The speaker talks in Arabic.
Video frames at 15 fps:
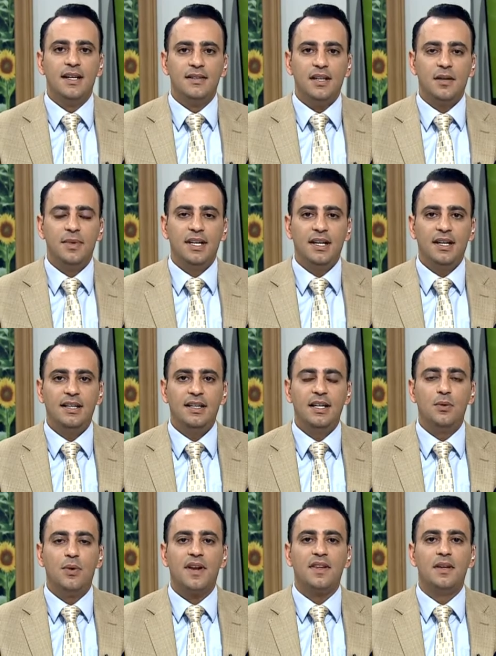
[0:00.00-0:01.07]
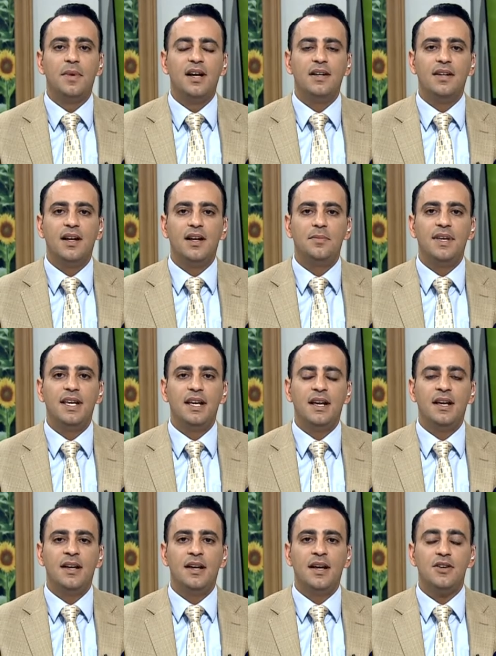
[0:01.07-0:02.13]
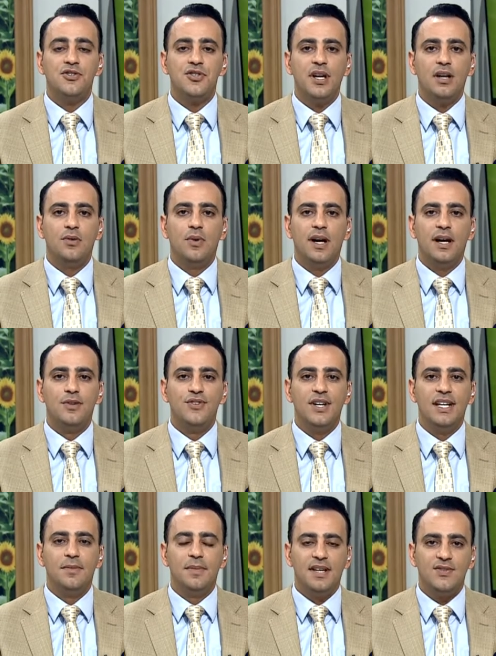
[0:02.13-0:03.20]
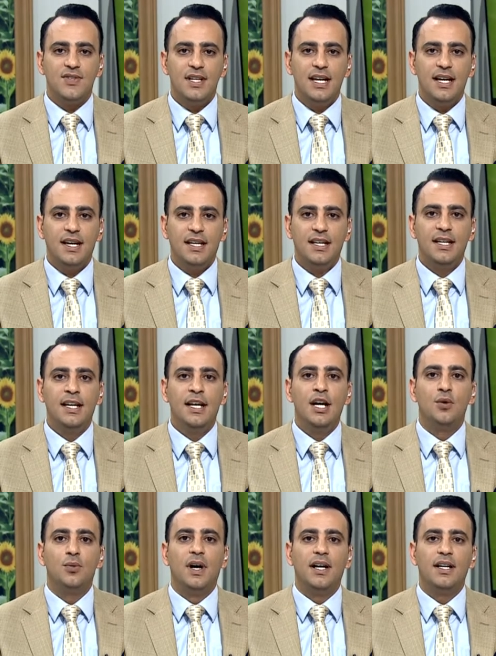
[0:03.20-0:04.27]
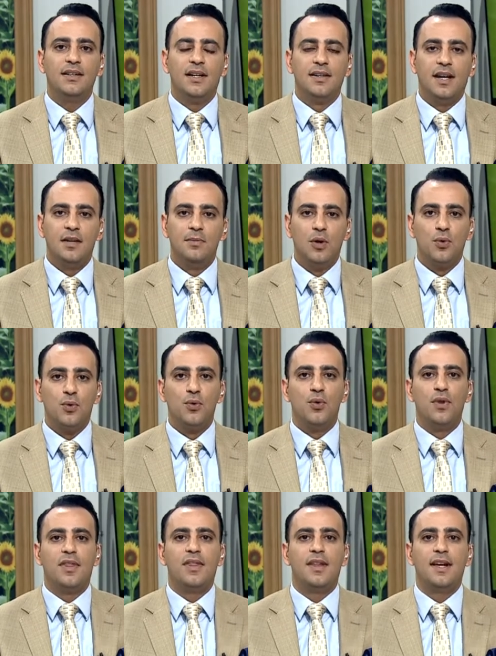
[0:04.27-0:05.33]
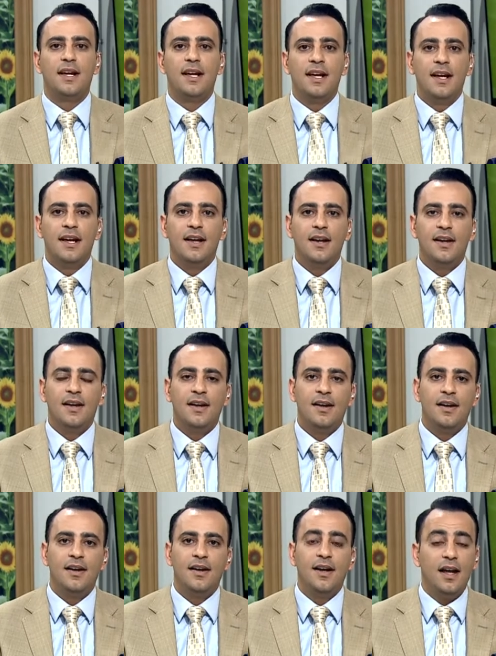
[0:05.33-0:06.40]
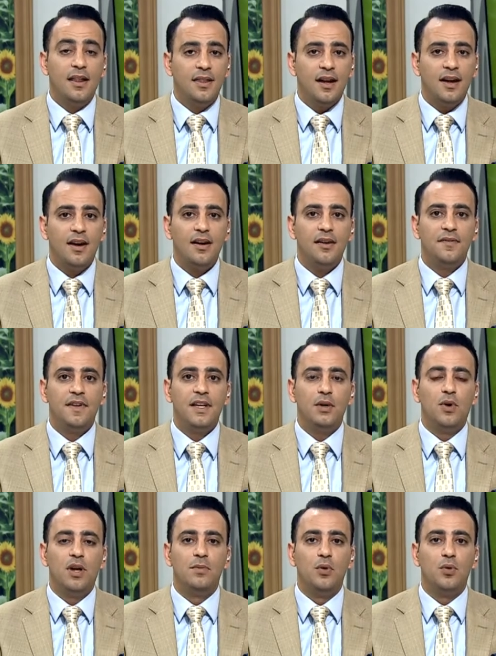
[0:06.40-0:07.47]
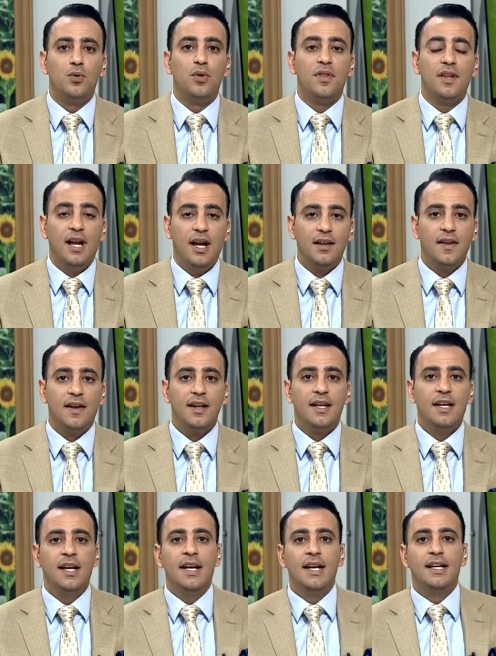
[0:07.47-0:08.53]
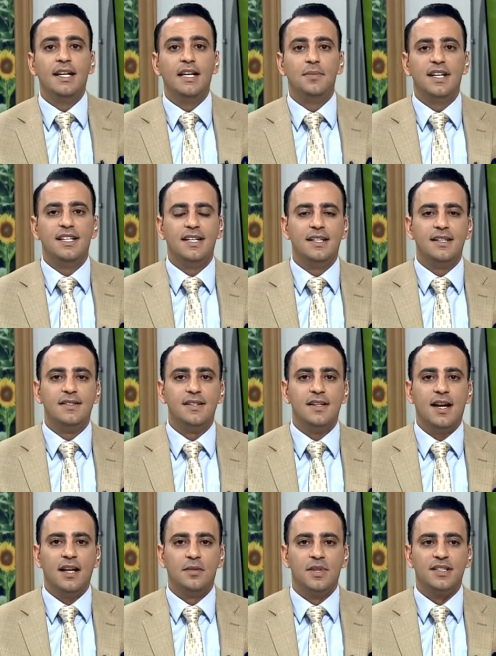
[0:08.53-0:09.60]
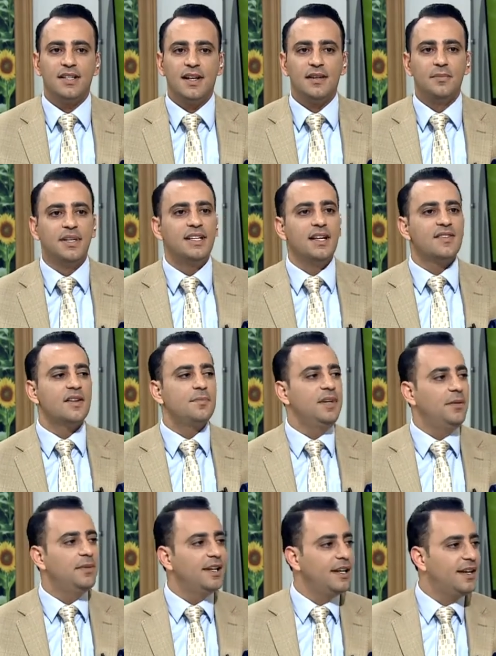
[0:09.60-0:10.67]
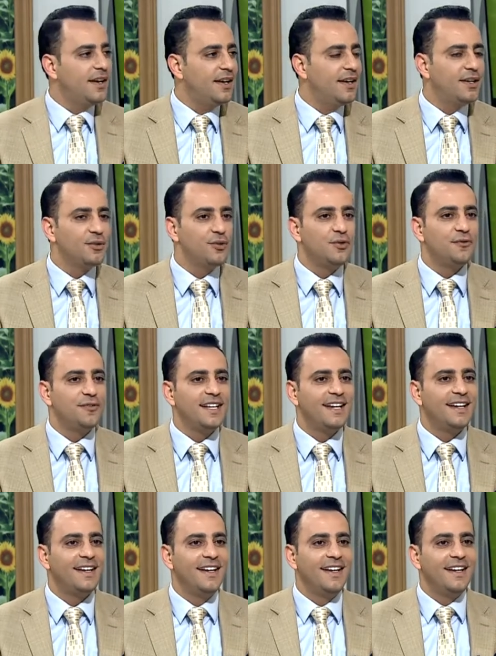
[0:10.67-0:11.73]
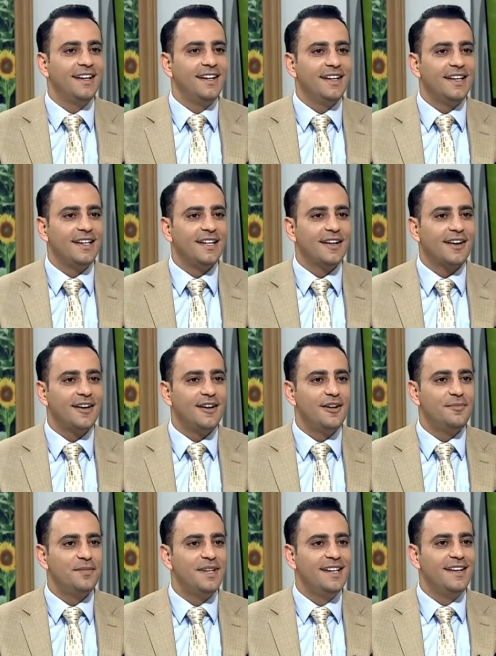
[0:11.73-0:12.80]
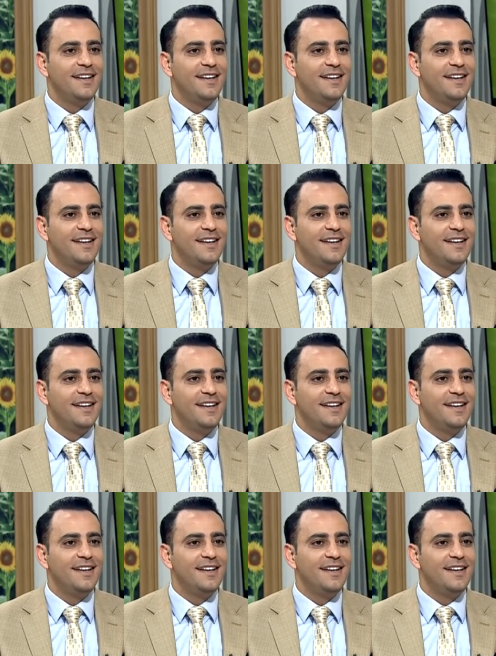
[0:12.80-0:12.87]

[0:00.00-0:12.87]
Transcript: طبيعية وارتباطها بالشق والجانب السياحي وأيضا الموروث الثقافي والموروث الحضري لمدينة البتراء بدي أصبح بالخير على ضيوفنا الكرام صباحك.